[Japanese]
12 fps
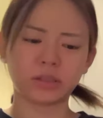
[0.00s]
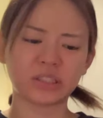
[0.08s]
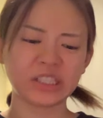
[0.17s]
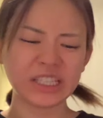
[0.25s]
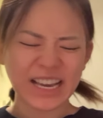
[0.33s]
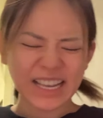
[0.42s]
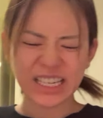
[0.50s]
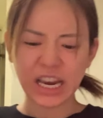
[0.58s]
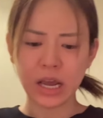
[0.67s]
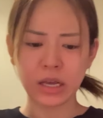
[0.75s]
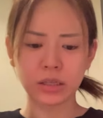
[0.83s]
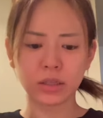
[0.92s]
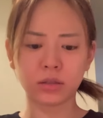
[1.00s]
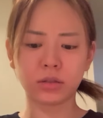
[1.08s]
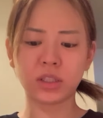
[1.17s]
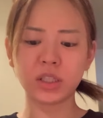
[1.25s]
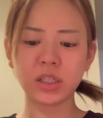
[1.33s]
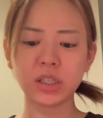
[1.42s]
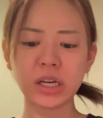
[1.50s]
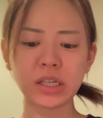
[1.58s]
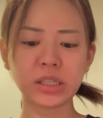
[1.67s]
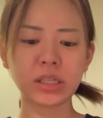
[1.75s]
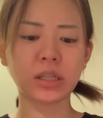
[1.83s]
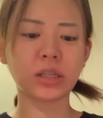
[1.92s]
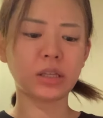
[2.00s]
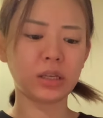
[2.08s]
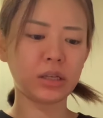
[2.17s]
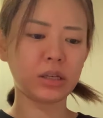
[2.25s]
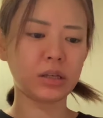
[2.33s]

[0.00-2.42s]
口がちゃ口になっちゃって